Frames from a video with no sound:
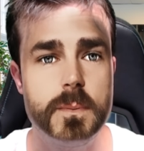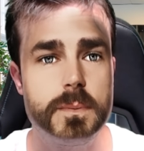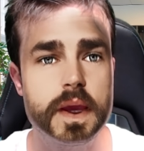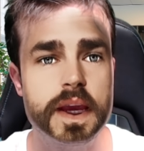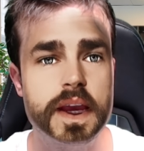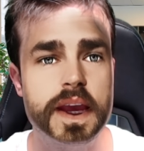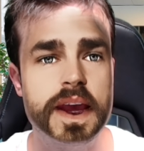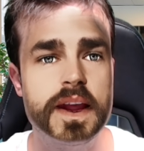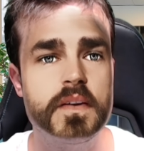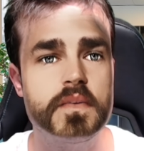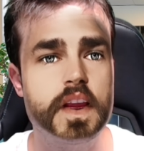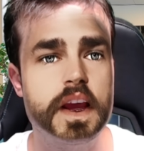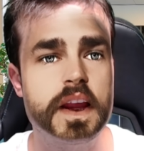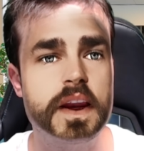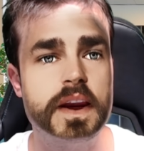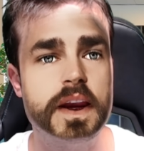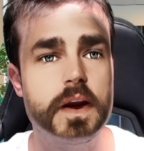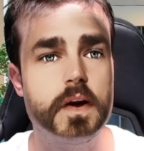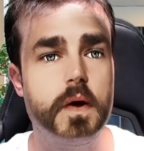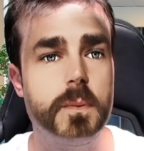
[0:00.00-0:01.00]
Piqué en
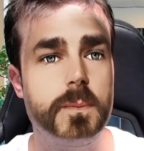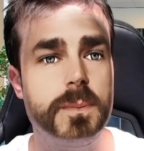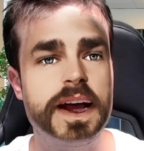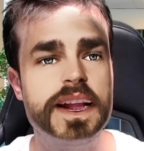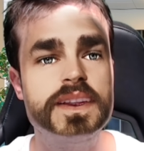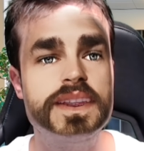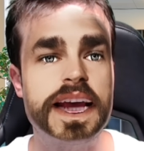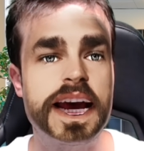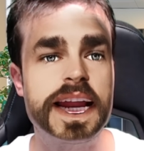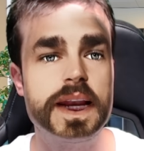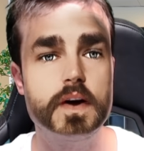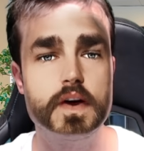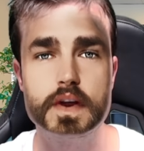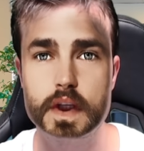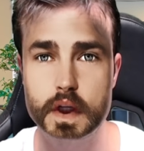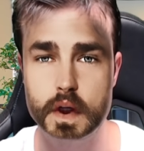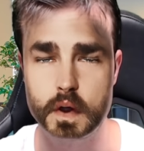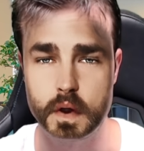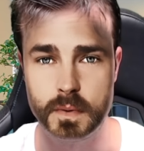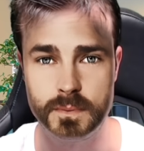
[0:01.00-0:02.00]
terreno
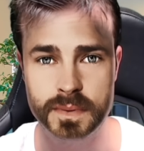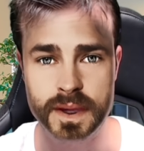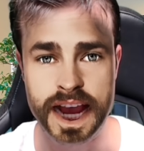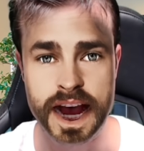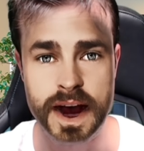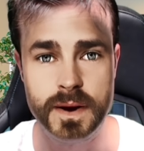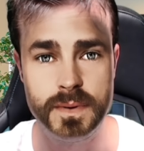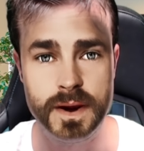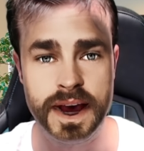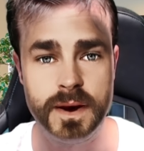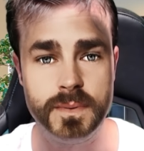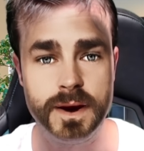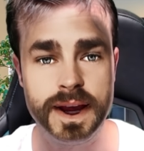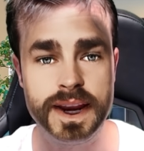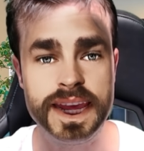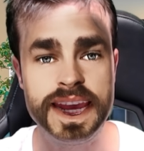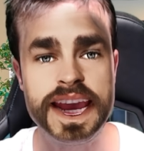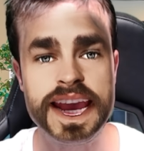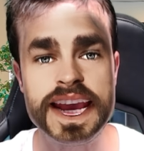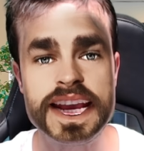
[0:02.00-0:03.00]
pantanoso,
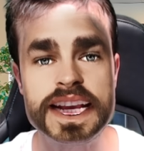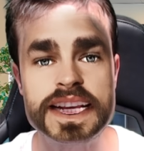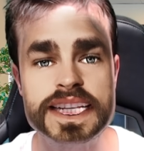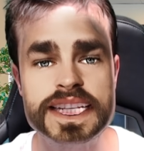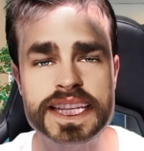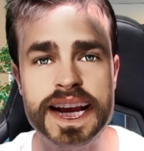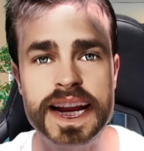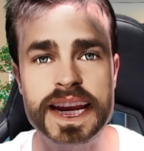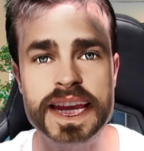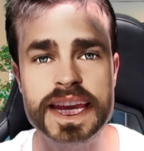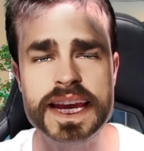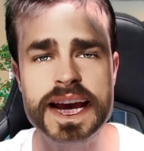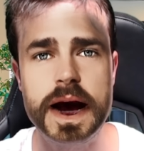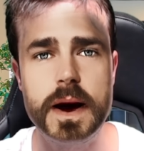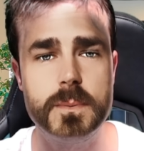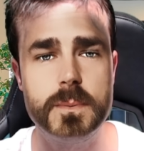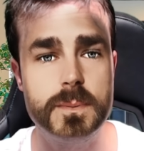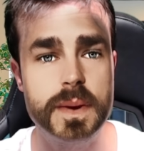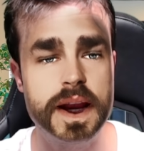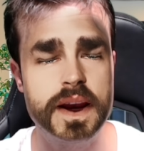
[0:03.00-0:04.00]
hablaban, ¿eh?
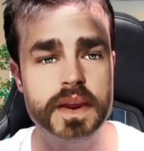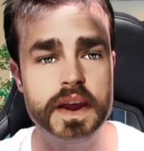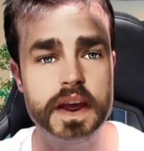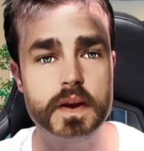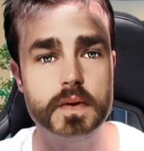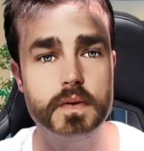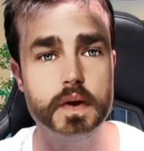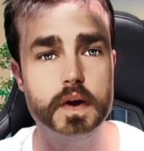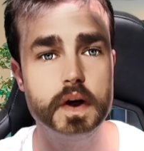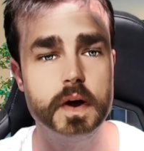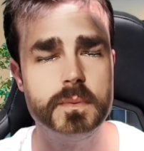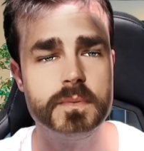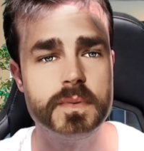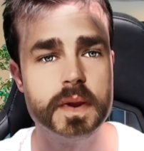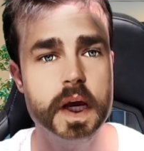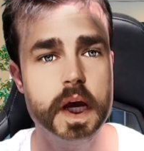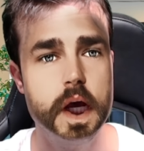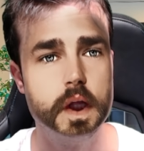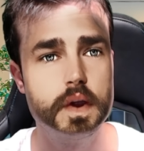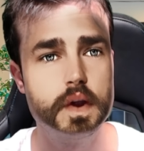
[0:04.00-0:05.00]
Estaría perdiendo
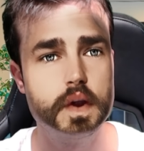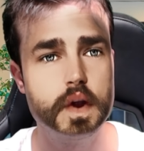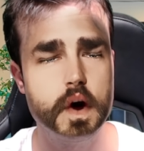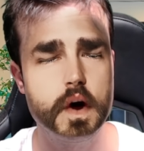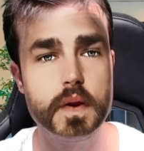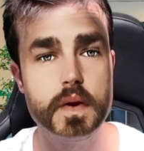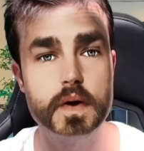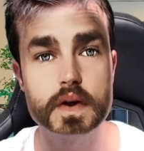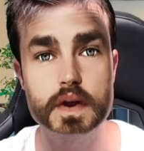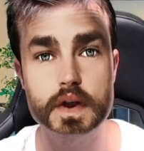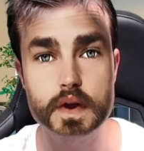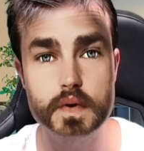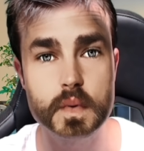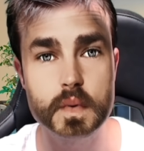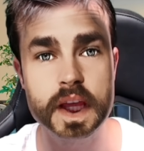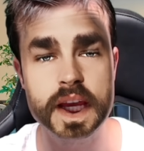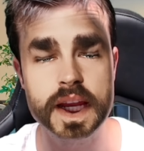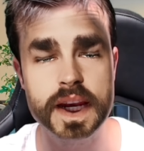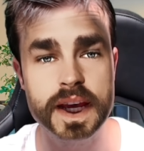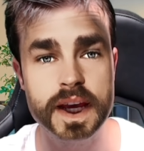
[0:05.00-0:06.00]
todo
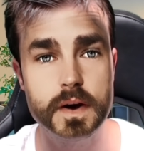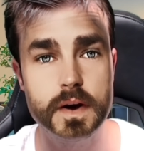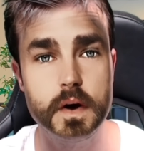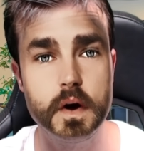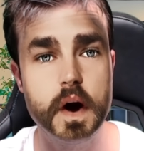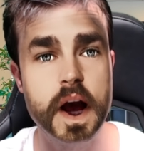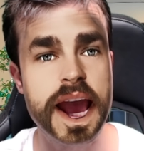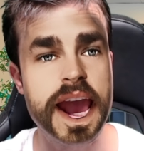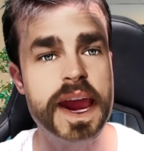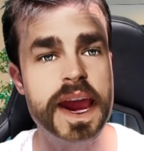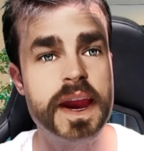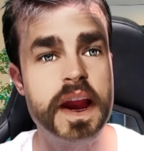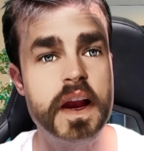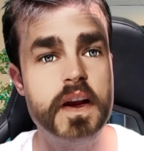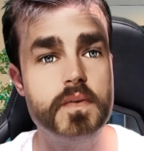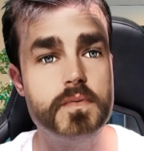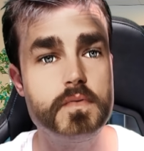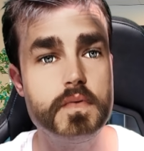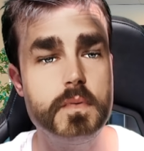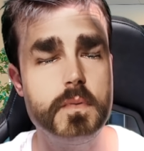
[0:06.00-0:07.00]
su dinero en
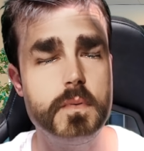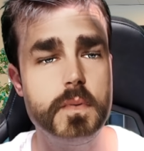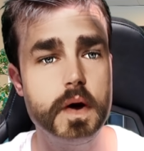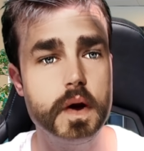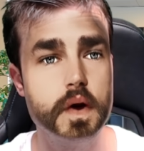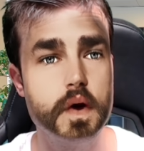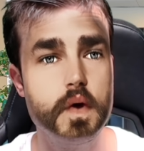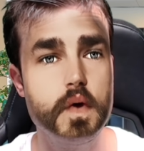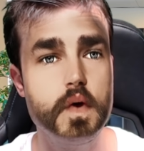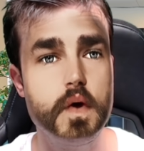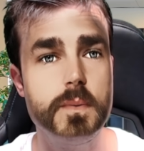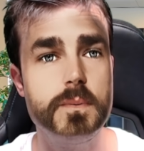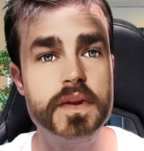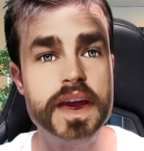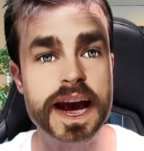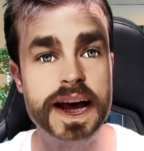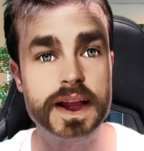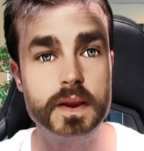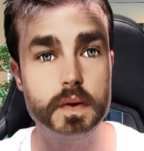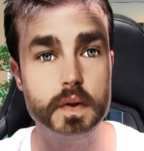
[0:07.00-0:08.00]
el Fútbol Club
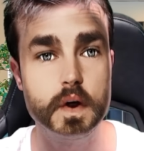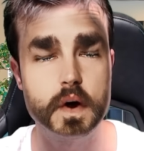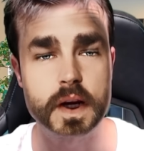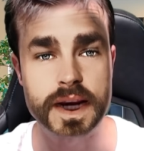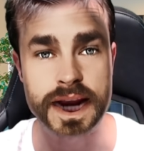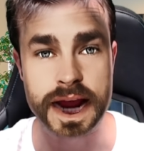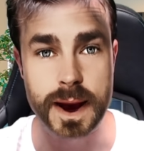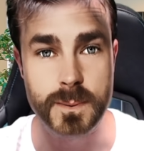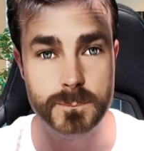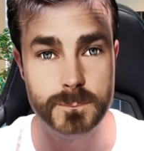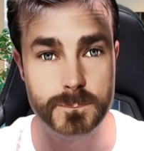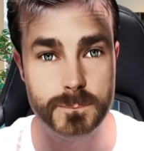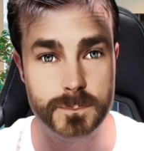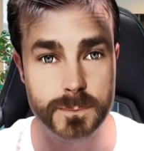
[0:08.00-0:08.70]
de Andorra.